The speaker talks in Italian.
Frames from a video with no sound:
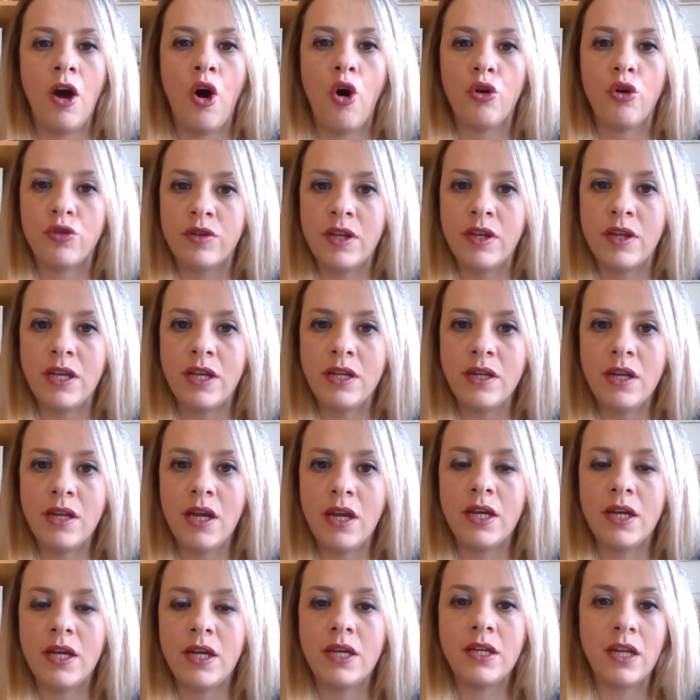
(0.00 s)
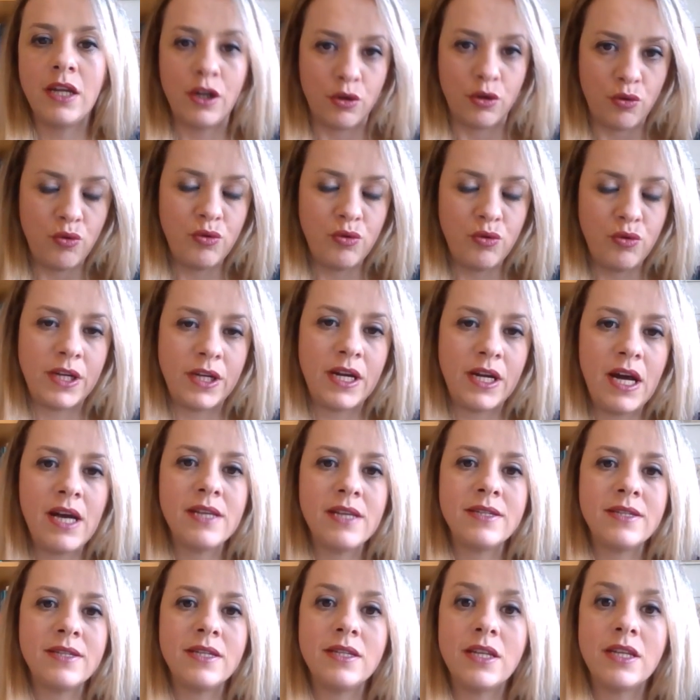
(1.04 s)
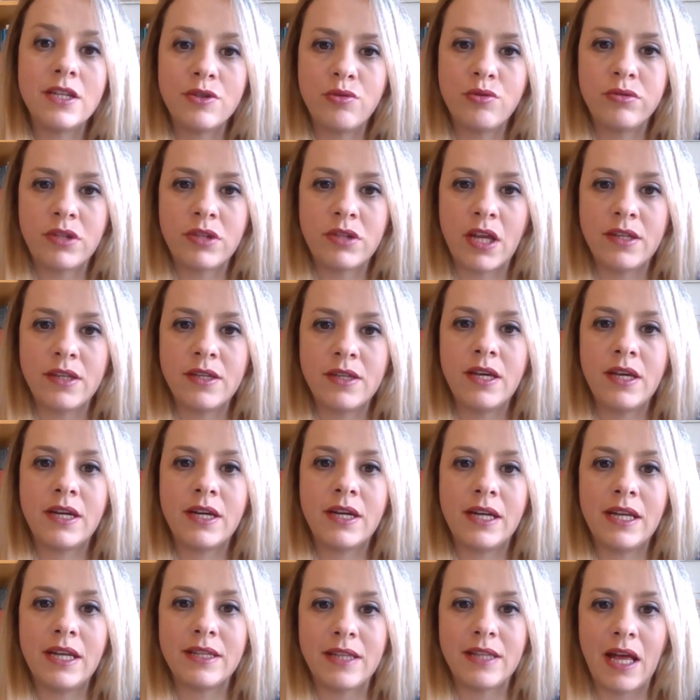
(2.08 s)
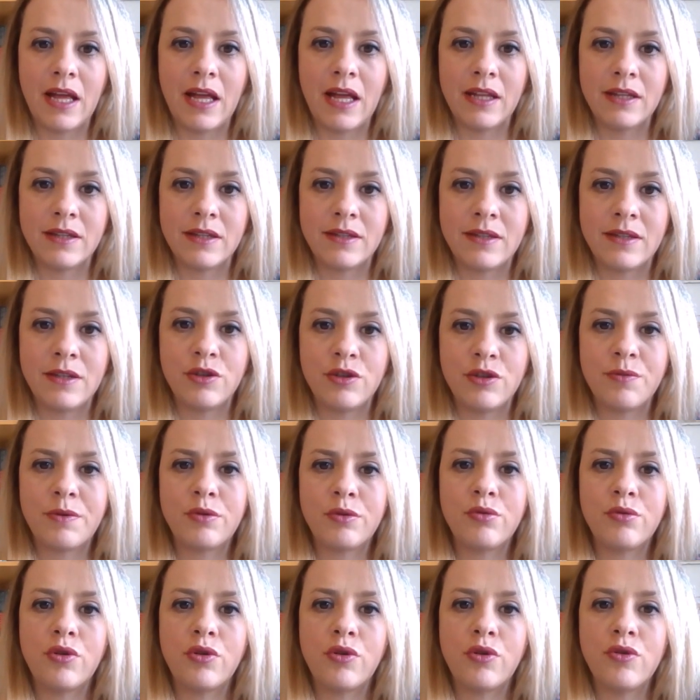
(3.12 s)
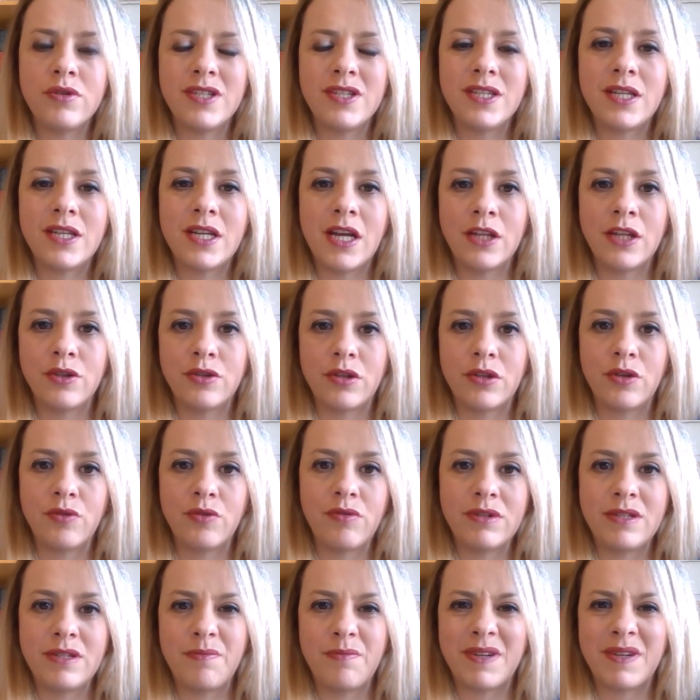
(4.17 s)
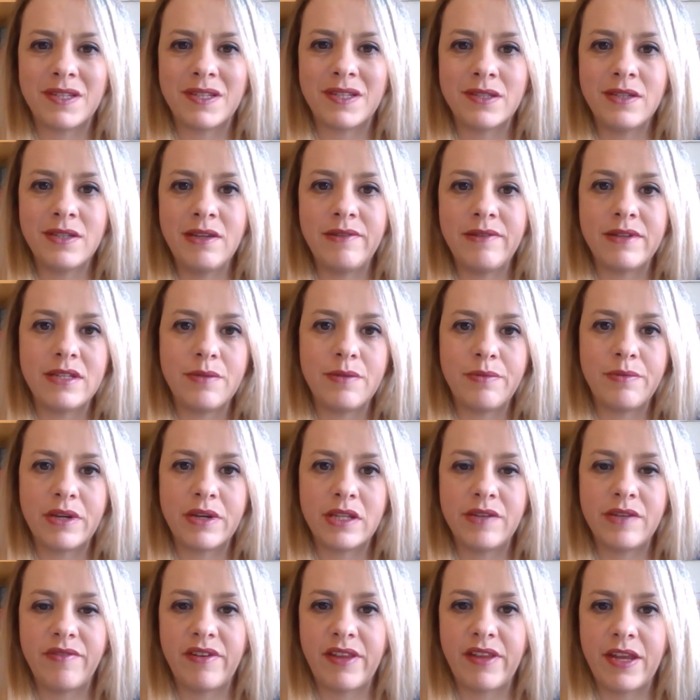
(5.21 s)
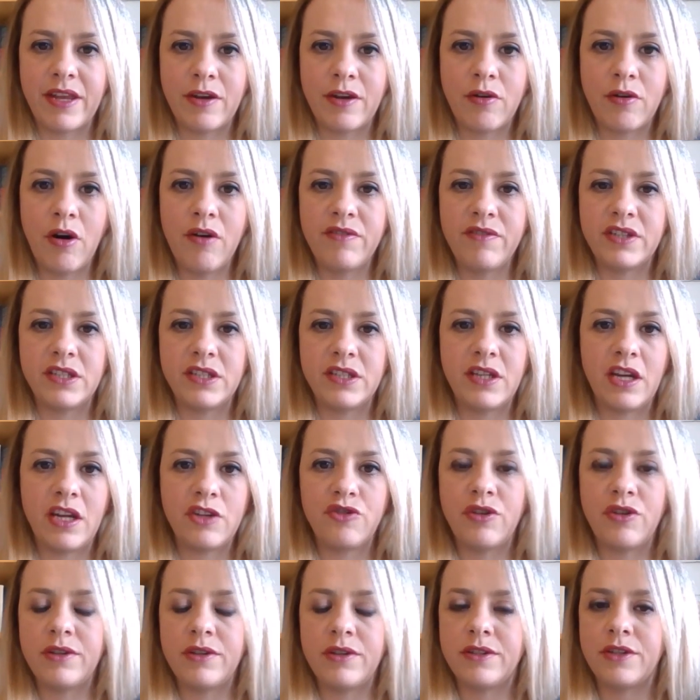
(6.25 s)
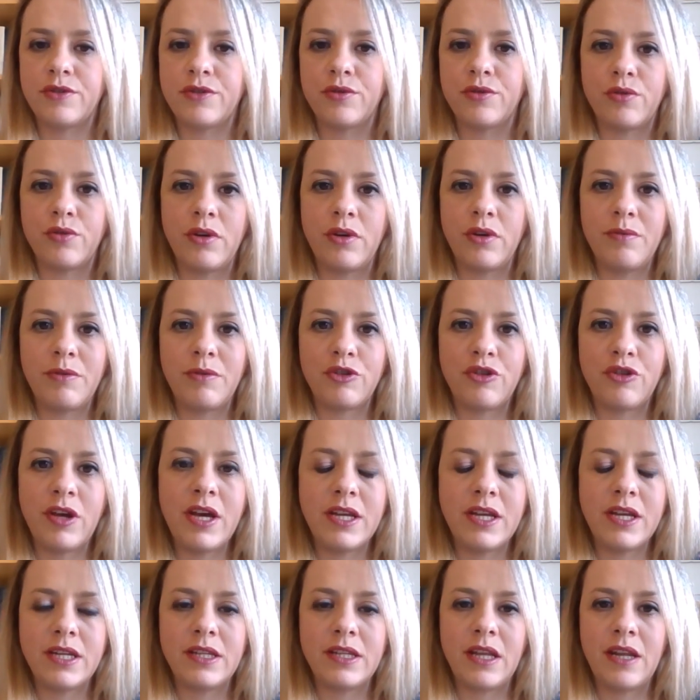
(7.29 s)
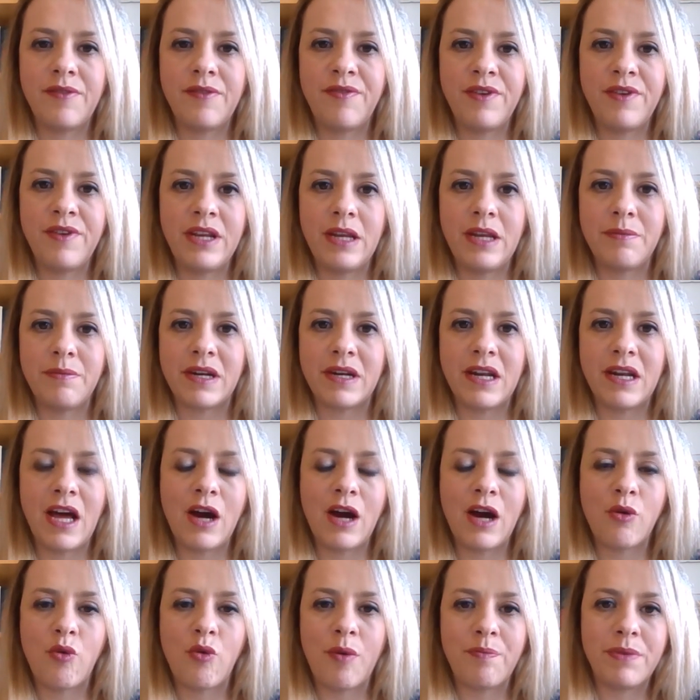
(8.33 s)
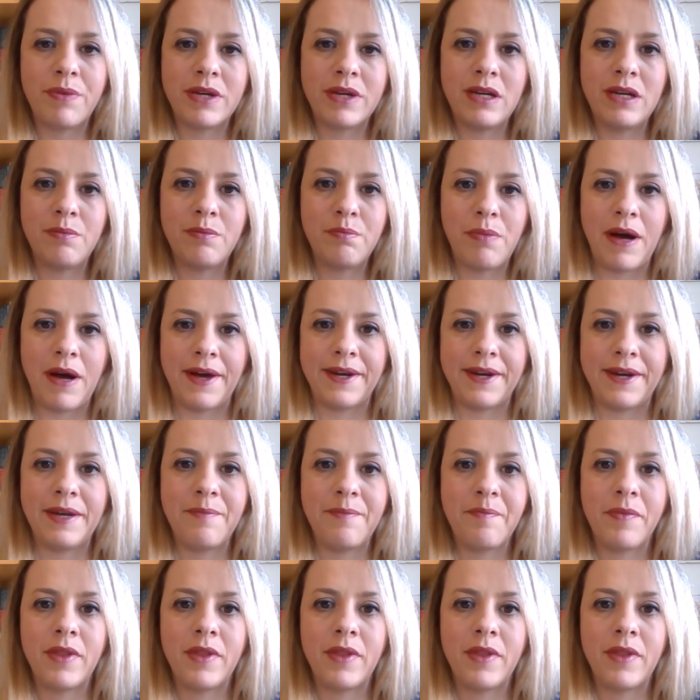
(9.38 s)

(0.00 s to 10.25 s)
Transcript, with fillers: Ottenne in alcuni casi dei risultati eclatanti, soprattutto considerando da dove si partiva, si partiva dai ricoveri, dalla gente sotto le macerie, dalle file per l'acqua e per il pane.